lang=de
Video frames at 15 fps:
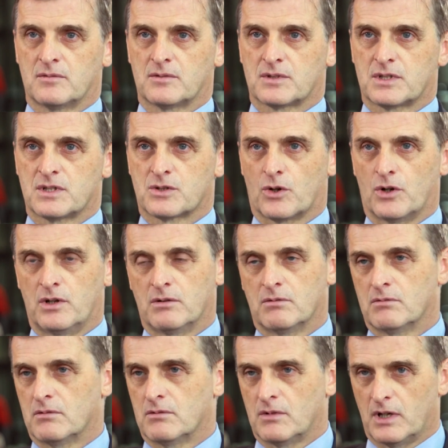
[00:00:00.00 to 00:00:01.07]
Sie sollen
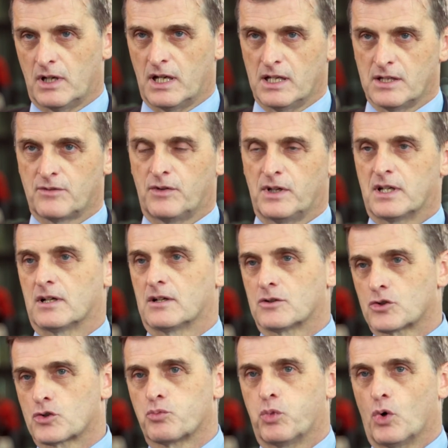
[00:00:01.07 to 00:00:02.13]
entweder
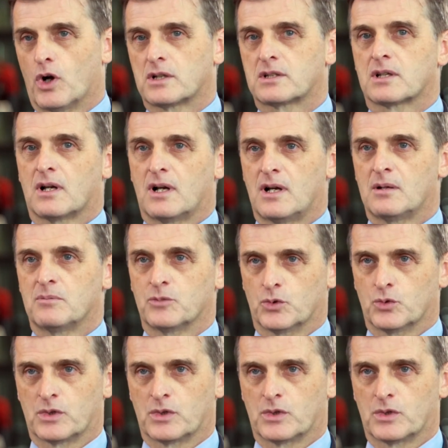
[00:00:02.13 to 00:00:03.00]
Sport treiben